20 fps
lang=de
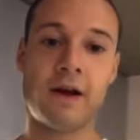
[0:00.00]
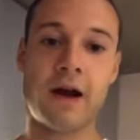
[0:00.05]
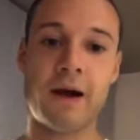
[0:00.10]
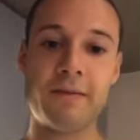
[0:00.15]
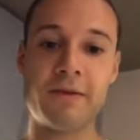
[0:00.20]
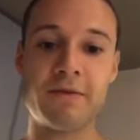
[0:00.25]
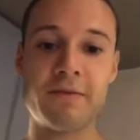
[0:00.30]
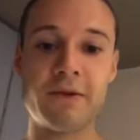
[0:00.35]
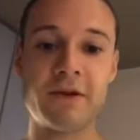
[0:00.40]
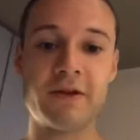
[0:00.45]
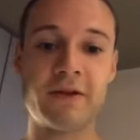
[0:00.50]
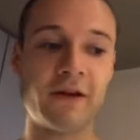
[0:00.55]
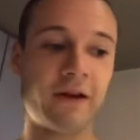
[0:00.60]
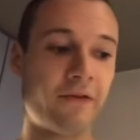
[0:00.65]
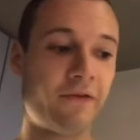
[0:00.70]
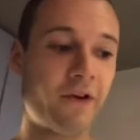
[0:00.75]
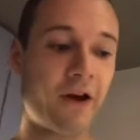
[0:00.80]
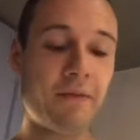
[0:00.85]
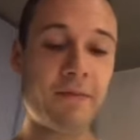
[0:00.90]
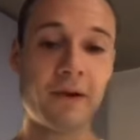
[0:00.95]
habe ich mich
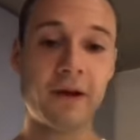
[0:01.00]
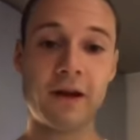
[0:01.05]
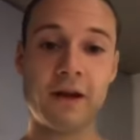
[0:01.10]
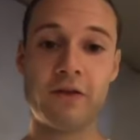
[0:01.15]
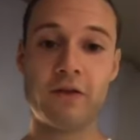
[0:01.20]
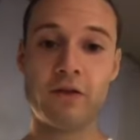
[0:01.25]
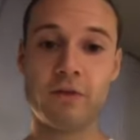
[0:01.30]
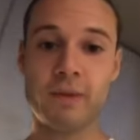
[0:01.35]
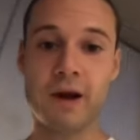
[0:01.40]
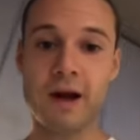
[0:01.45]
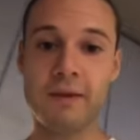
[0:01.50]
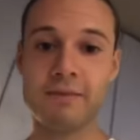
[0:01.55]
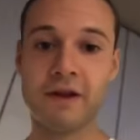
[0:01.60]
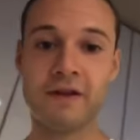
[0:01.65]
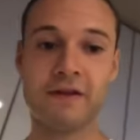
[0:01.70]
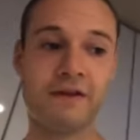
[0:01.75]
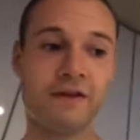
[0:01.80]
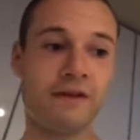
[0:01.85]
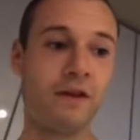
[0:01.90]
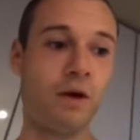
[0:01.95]
äh, verabredet zum
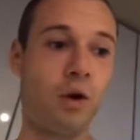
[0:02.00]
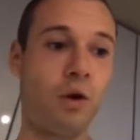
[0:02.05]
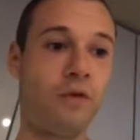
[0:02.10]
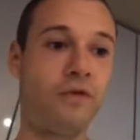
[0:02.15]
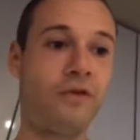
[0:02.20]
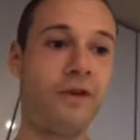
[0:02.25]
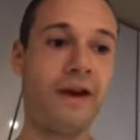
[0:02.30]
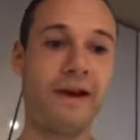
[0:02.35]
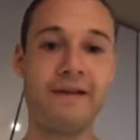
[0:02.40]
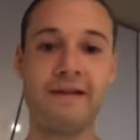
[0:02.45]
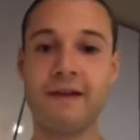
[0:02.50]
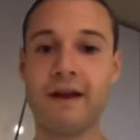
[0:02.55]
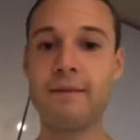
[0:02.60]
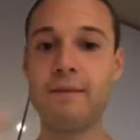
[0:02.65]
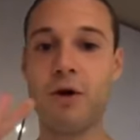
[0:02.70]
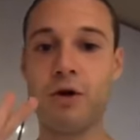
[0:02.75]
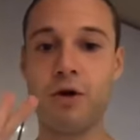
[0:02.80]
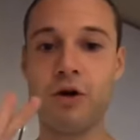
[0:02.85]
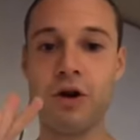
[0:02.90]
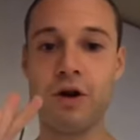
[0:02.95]
Abendessen auf
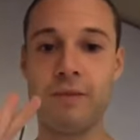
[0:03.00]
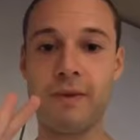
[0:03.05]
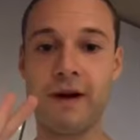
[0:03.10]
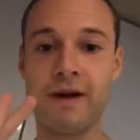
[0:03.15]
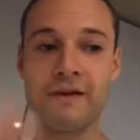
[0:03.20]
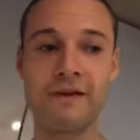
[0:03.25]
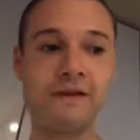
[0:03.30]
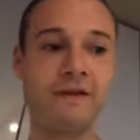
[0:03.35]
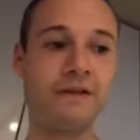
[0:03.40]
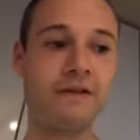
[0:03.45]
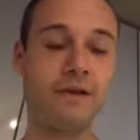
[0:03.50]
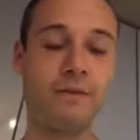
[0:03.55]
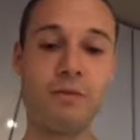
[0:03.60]
extremer Gönnerbasis.